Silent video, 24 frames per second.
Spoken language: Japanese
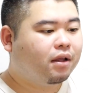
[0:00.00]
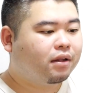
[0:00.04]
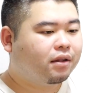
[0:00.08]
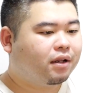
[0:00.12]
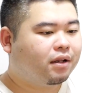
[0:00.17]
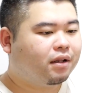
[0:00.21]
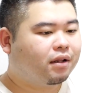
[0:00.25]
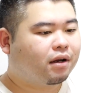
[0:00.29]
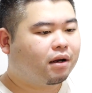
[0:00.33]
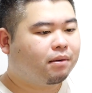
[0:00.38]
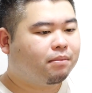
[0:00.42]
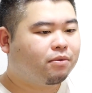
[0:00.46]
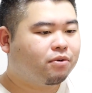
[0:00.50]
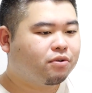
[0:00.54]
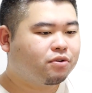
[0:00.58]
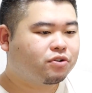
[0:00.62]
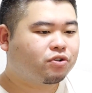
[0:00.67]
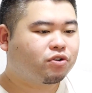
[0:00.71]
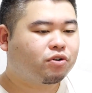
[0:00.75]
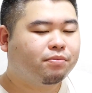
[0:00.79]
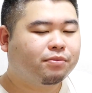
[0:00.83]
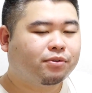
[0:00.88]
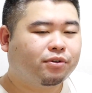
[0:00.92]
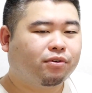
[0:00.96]
ただなんか申
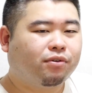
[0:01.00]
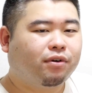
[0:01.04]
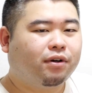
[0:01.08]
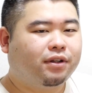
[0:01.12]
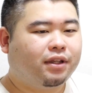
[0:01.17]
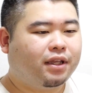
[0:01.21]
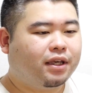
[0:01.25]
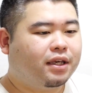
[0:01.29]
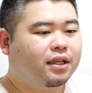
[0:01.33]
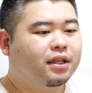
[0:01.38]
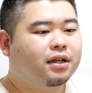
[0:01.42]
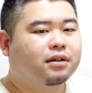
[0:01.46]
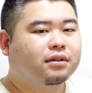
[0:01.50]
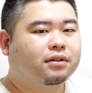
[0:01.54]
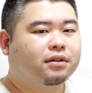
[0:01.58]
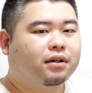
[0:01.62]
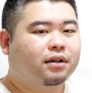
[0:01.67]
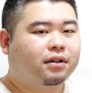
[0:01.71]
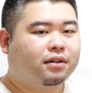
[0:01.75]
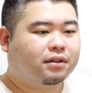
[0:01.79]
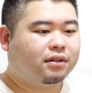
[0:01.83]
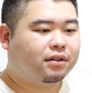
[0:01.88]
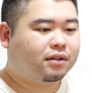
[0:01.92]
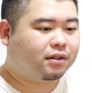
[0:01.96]
し込むとこはできな
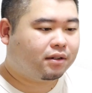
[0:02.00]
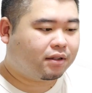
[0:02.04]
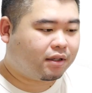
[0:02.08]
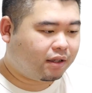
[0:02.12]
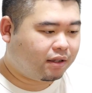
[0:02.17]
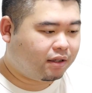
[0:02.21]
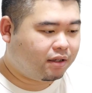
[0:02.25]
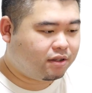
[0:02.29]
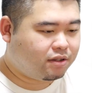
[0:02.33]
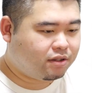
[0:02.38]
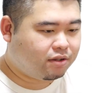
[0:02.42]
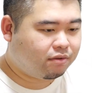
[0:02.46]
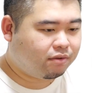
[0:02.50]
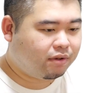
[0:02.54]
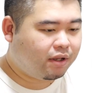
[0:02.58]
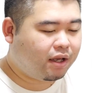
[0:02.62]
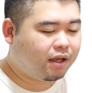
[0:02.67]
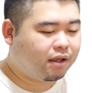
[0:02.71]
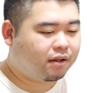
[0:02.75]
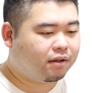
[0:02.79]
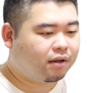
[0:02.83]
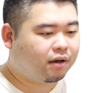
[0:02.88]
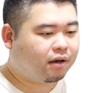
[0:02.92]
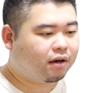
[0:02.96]
かったんですよ
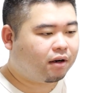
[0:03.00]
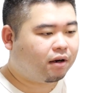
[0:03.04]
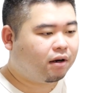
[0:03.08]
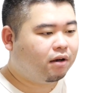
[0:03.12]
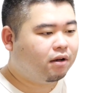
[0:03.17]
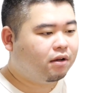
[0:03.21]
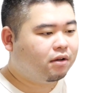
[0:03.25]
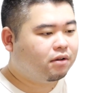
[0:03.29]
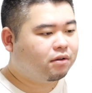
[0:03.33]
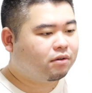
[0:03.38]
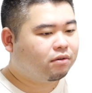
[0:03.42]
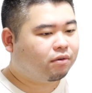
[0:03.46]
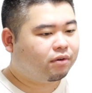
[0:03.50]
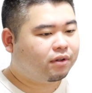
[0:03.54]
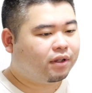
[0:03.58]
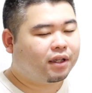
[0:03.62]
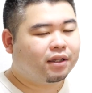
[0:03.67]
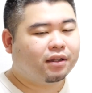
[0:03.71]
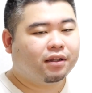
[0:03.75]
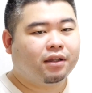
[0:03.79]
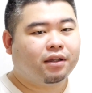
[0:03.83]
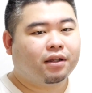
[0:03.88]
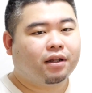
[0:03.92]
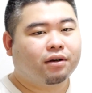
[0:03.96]
ね。だから、これな
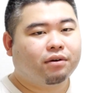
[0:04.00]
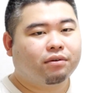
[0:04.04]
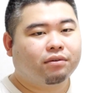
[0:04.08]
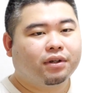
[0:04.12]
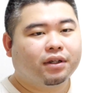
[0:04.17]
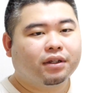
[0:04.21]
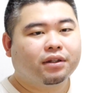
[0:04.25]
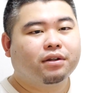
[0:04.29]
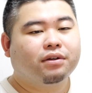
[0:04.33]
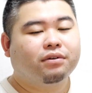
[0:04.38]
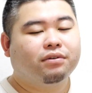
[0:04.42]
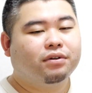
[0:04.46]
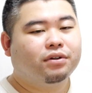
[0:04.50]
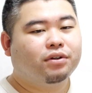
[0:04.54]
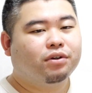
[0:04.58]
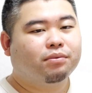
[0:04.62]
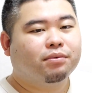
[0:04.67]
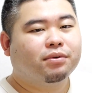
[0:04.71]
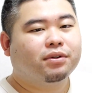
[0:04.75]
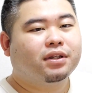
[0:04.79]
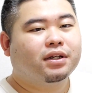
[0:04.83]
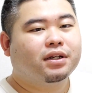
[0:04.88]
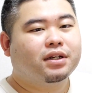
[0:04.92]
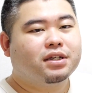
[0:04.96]
んでだろうなっていうふうに
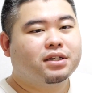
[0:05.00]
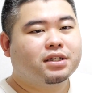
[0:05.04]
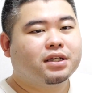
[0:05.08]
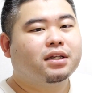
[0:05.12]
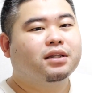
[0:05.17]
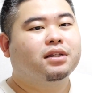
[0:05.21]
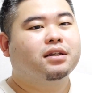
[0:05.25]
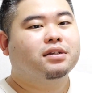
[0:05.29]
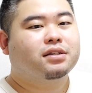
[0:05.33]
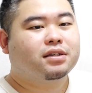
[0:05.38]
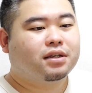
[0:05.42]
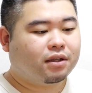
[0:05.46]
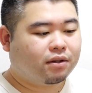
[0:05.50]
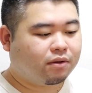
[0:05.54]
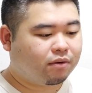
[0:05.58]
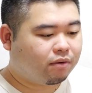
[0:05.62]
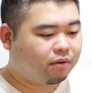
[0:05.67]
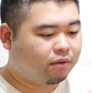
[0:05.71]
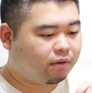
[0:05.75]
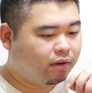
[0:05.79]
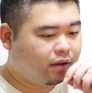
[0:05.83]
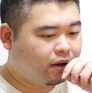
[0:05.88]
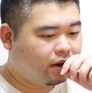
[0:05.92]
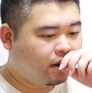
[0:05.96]
思ったりしたんですけ
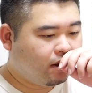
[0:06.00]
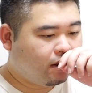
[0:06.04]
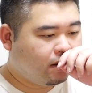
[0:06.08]
ど、